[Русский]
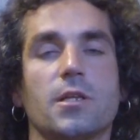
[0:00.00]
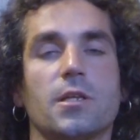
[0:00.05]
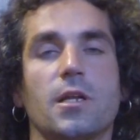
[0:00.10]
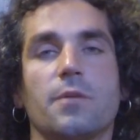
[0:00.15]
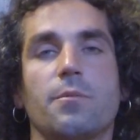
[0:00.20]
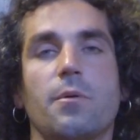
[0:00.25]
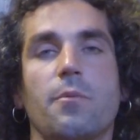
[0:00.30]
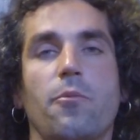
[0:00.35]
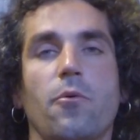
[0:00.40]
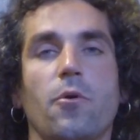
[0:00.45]

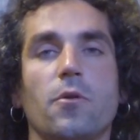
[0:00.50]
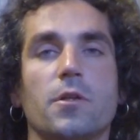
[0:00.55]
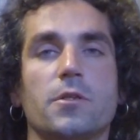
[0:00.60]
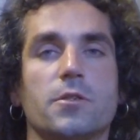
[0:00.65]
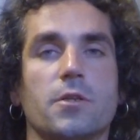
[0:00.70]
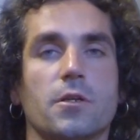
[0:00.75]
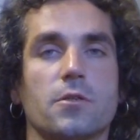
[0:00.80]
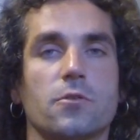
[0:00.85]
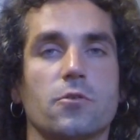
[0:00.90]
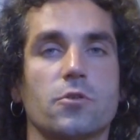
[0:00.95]
либо
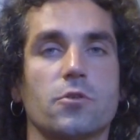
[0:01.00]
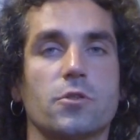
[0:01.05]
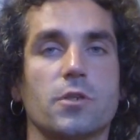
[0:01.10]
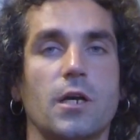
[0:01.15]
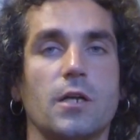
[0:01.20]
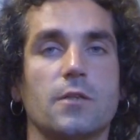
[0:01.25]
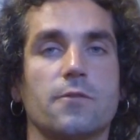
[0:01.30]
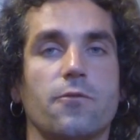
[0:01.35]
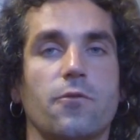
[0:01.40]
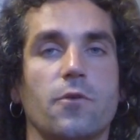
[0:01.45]
полностью
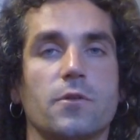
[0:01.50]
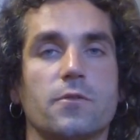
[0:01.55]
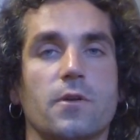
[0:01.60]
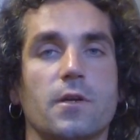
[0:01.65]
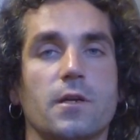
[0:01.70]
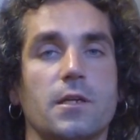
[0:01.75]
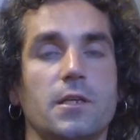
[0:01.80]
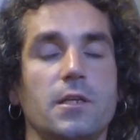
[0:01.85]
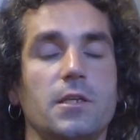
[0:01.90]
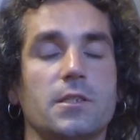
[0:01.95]
разрушает
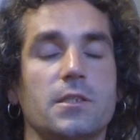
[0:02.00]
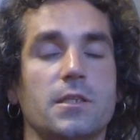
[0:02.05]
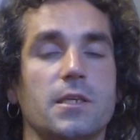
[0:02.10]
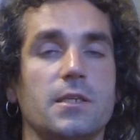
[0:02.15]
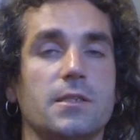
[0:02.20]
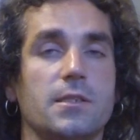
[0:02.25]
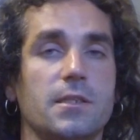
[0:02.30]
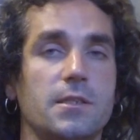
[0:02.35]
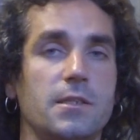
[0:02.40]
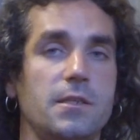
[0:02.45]
фосфороорганические
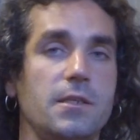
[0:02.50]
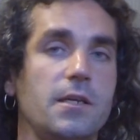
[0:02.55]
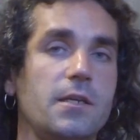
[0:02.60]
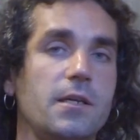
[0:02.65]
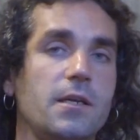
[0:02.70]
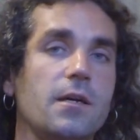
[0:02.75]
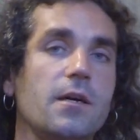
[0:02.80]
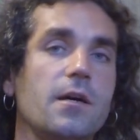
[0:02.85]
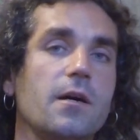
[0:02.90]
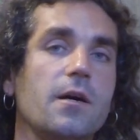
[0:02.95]

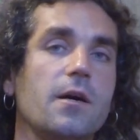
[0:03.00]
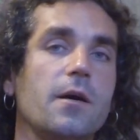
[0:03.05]
соединения,